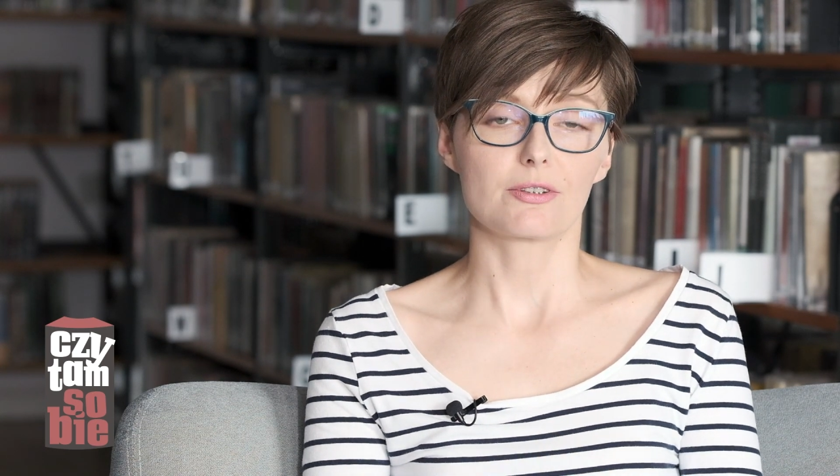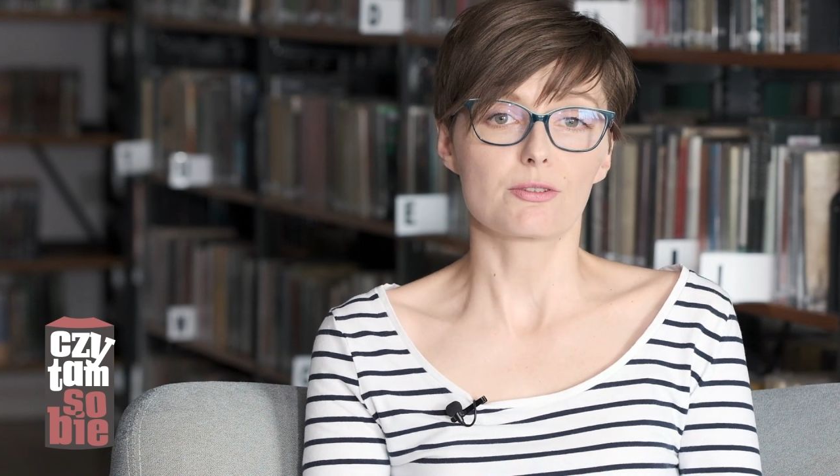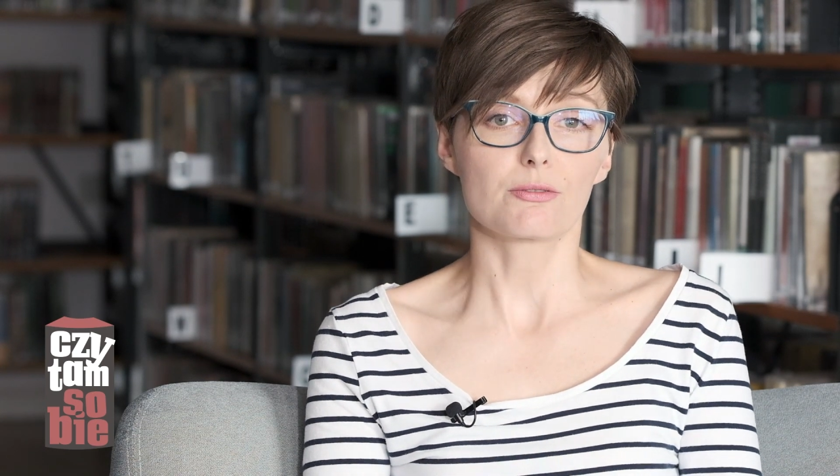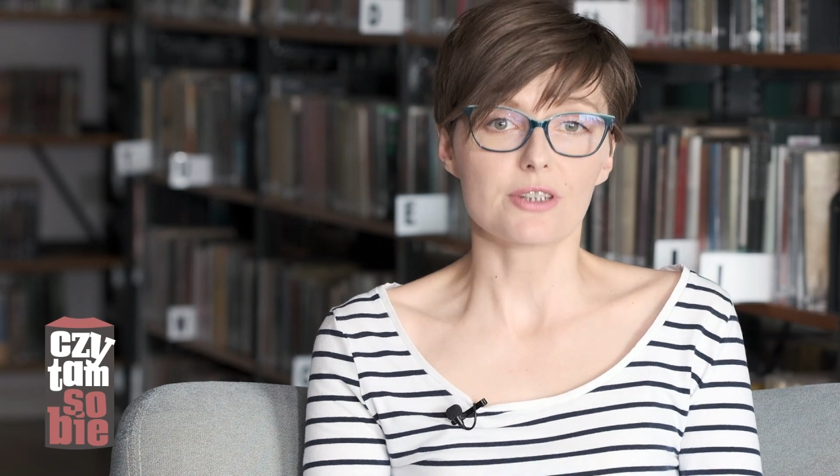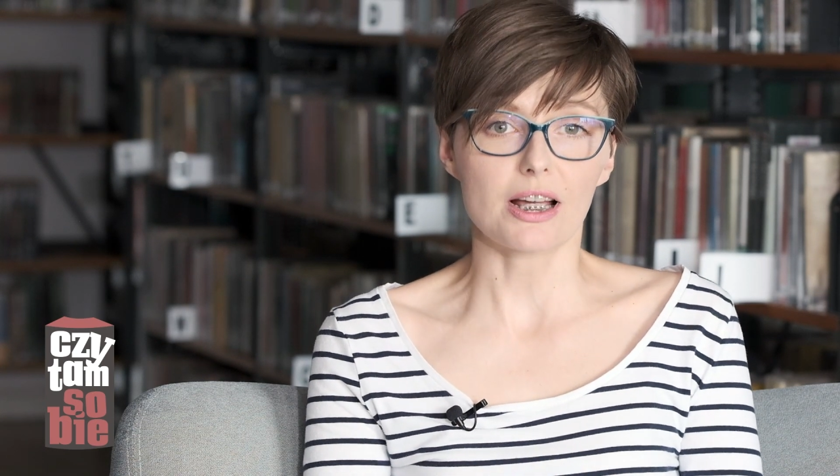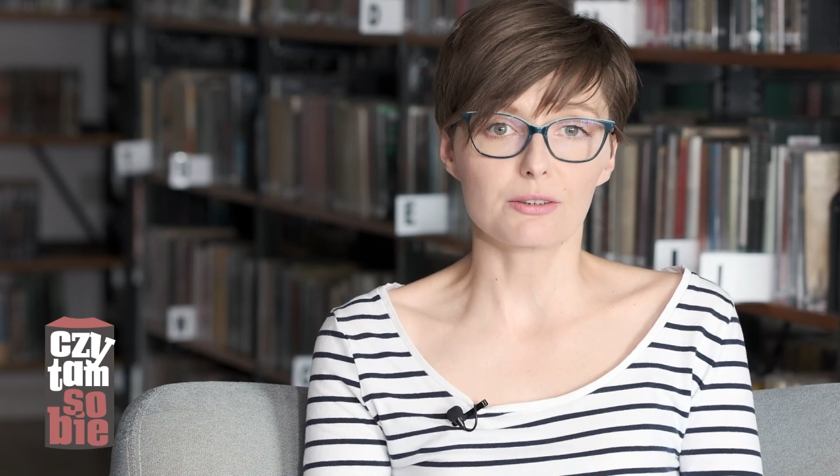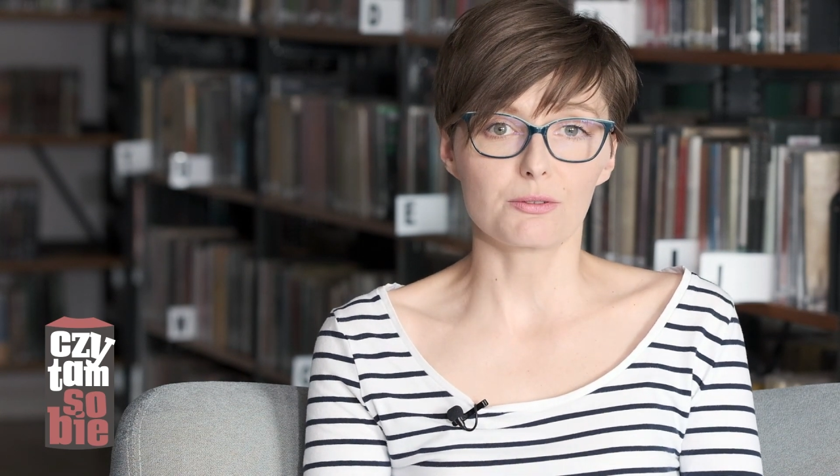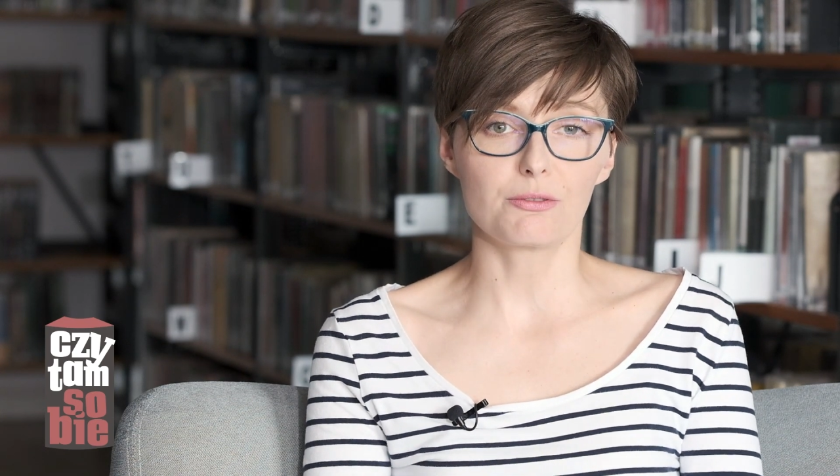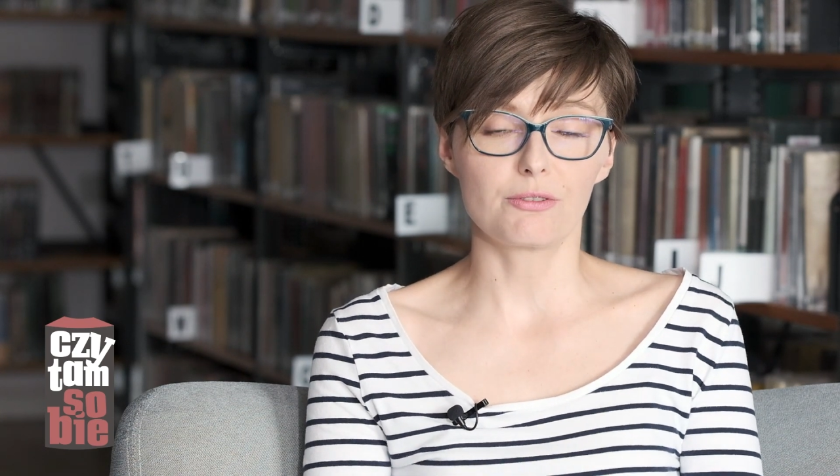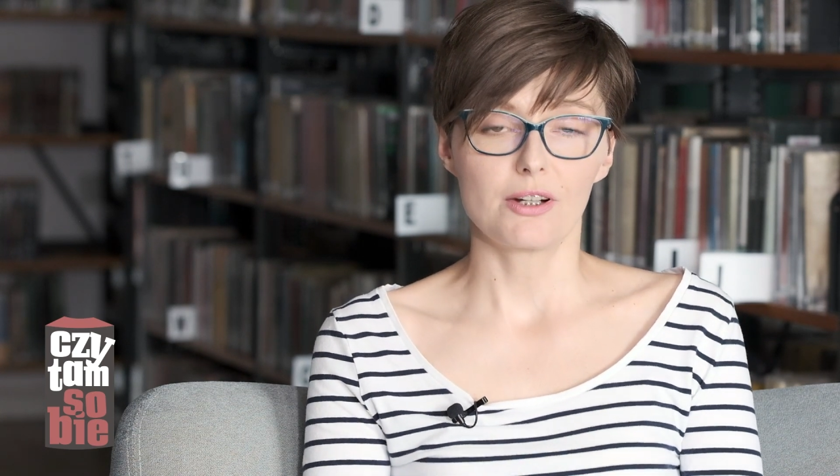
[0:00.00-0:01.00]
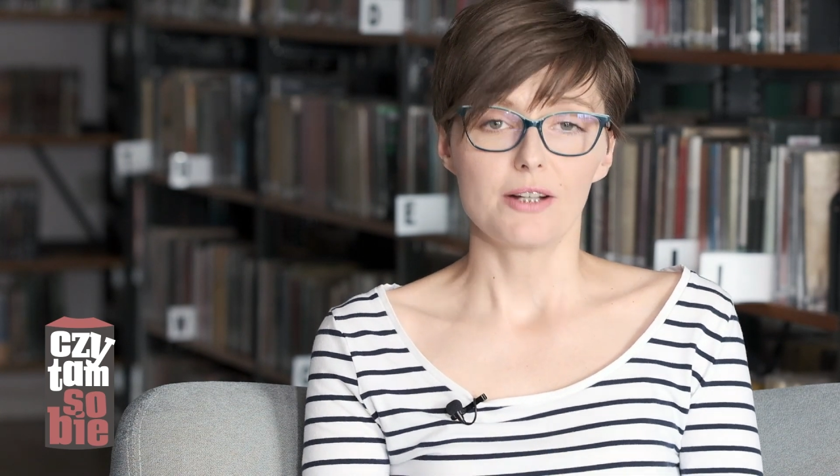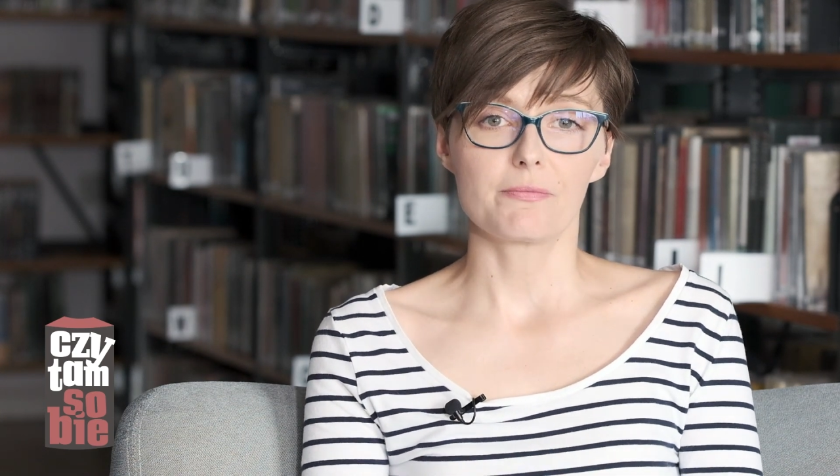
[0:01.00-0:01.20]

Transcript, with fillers: sąsiadów